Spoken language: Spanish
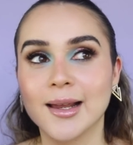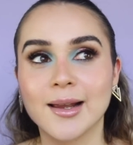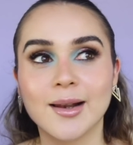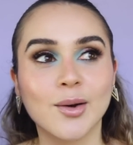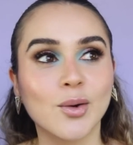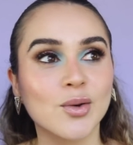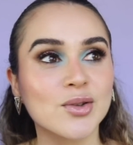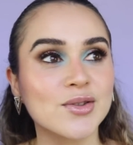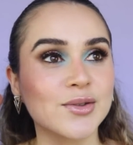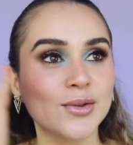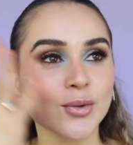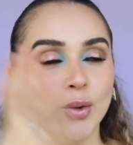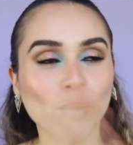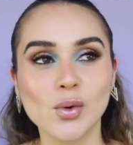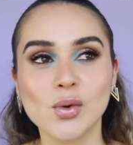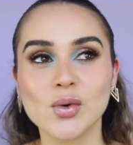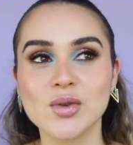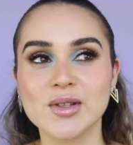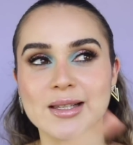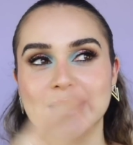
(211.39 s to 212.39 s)
Los
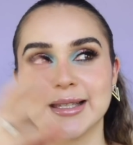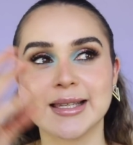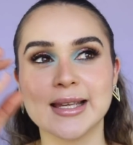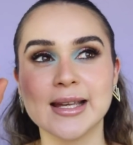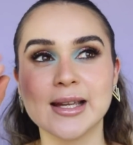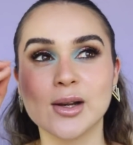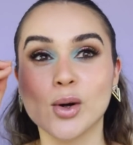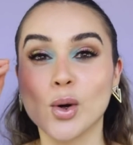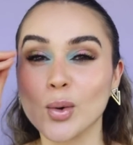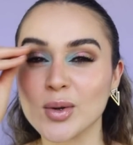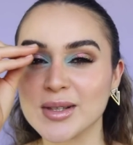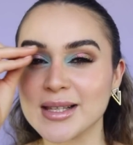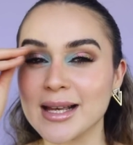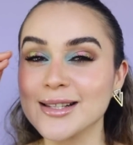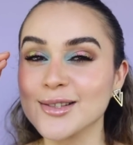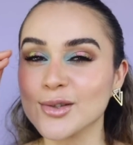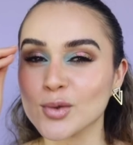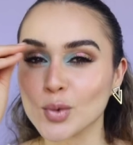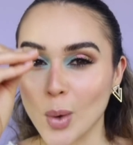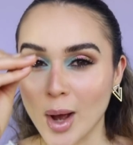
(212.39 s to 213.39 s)
tonos así,
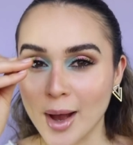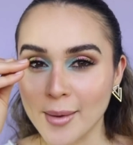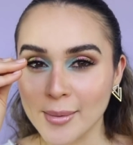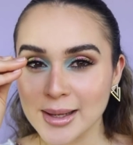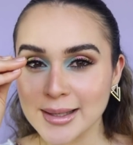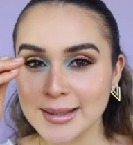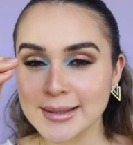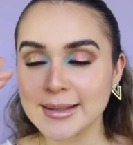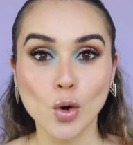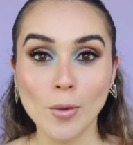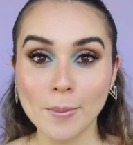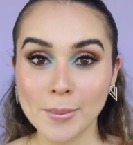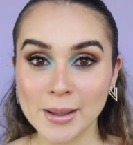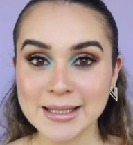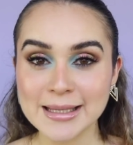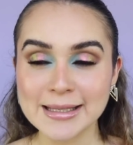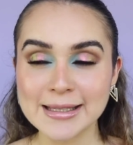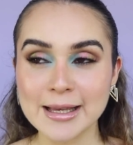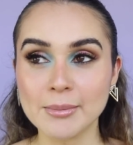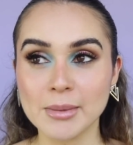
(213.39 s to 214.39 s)
rosas suaves, no
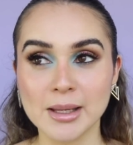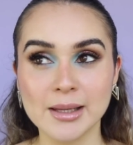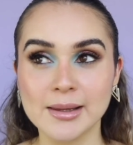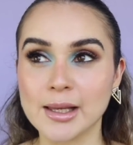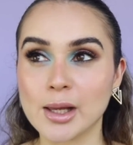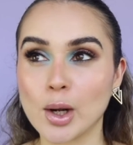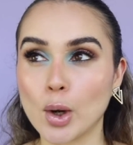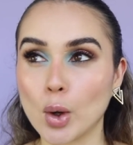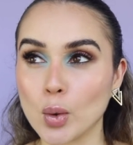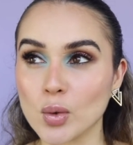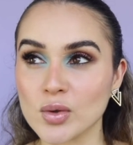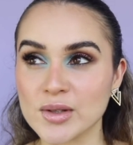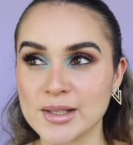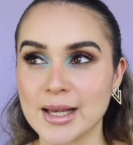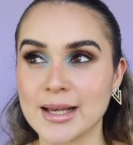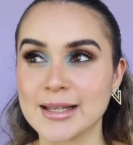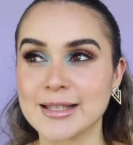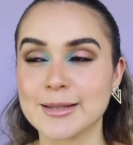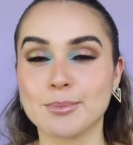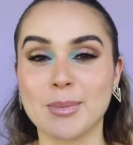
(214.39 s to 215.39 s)
precisamente
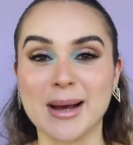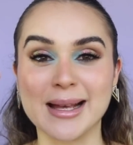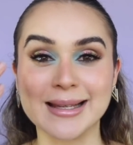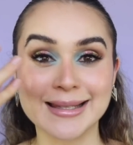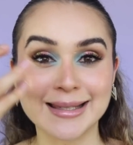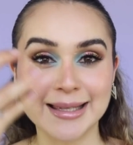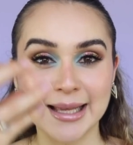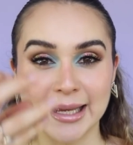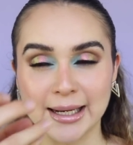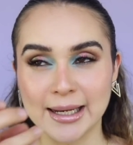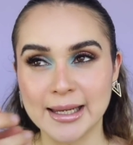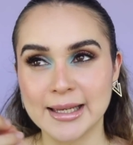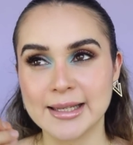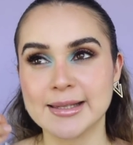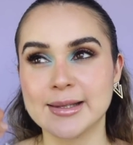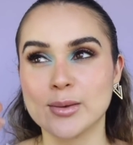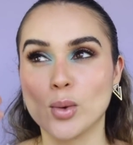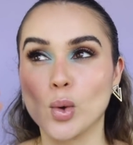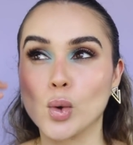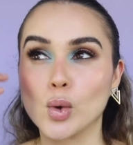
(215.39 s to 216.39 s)
rosas
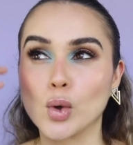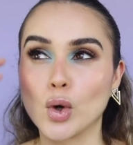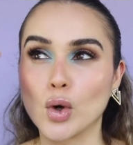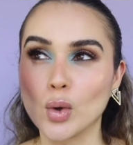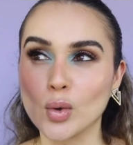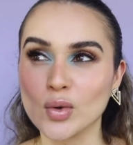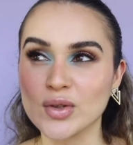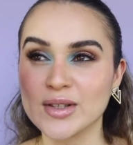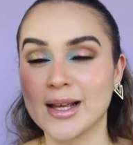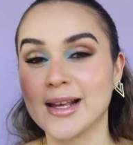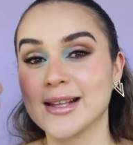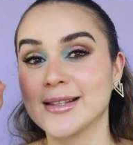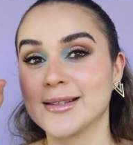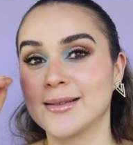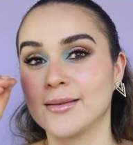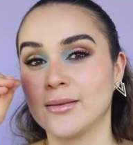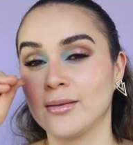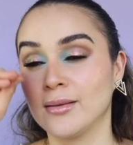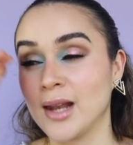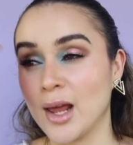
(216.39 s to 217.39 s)
pasteles o rosas
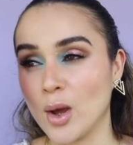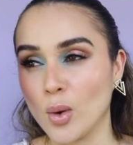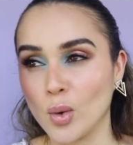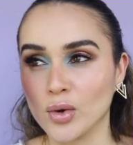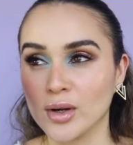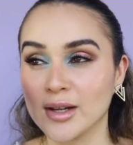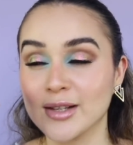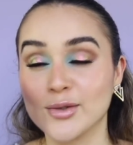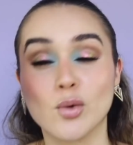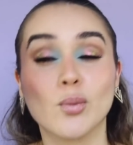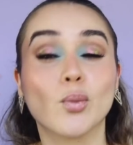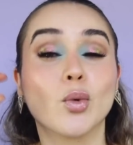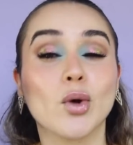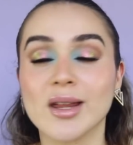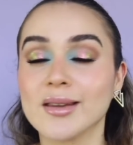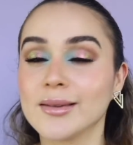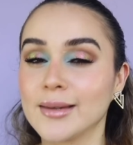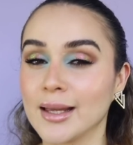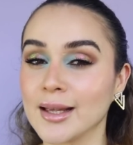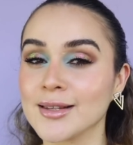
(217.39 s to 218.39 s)
neones o muy
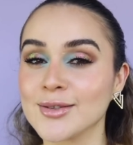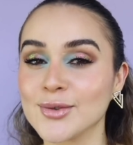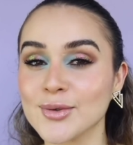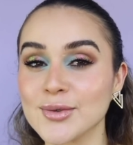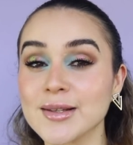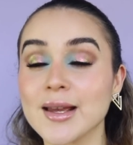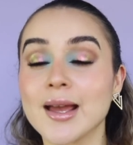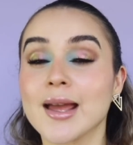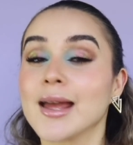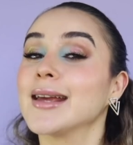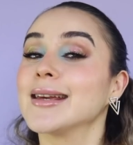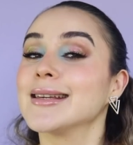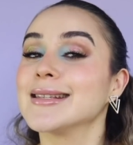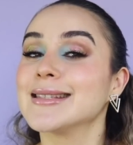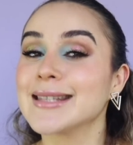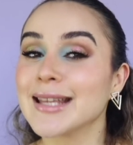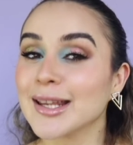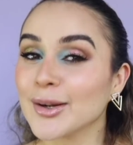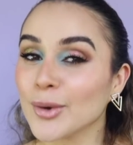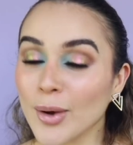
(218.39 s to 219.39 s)
intensos,
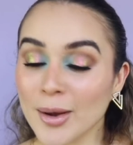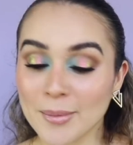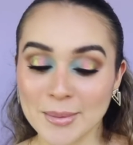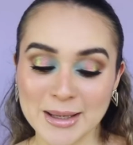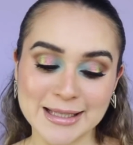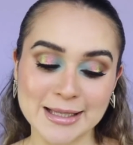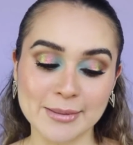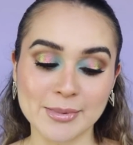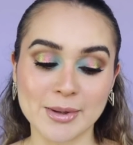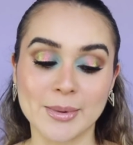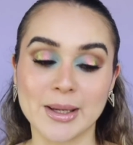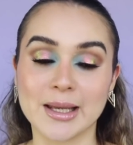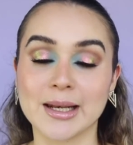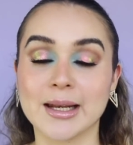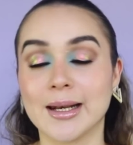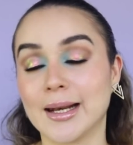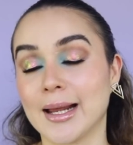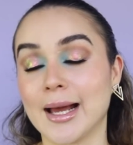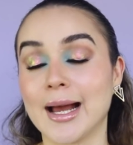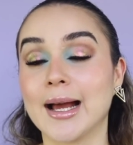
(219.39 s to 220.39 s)
sino a mí se me
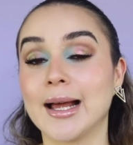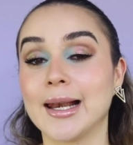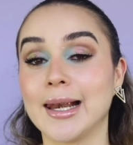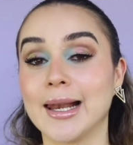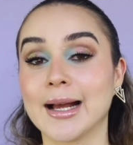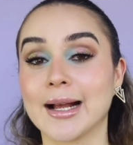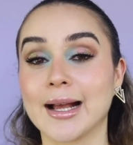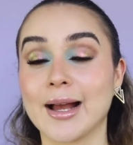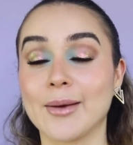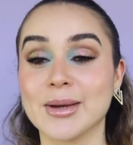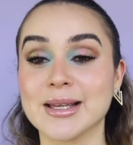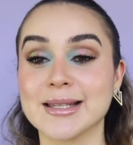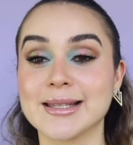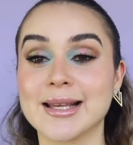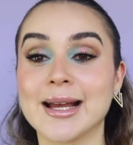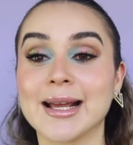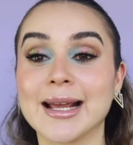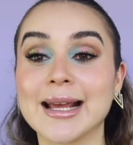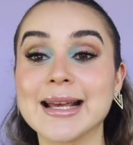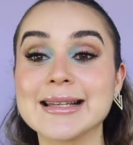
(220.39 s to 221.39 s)
vienen a la
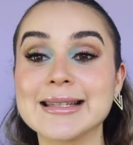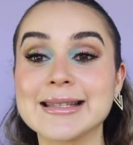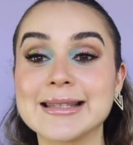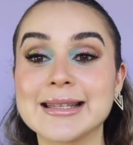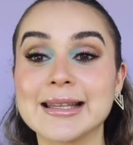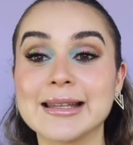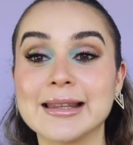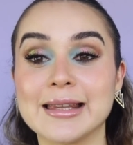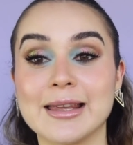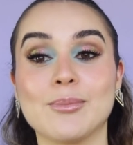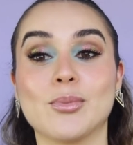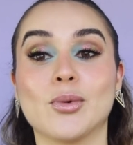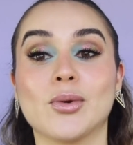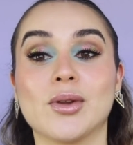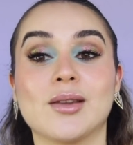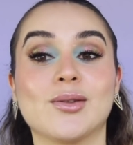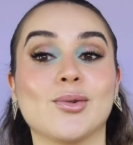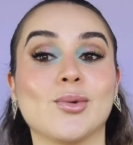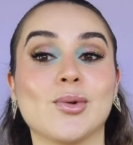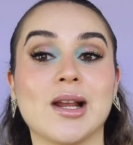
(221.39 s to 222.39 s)
cabeza este tipo
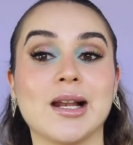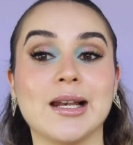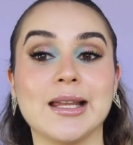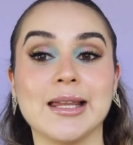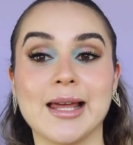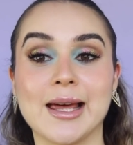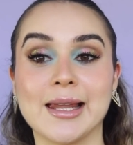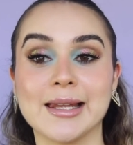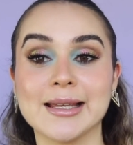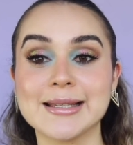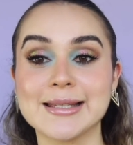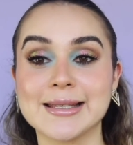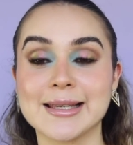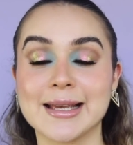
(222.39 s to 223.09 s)
de tonalidades.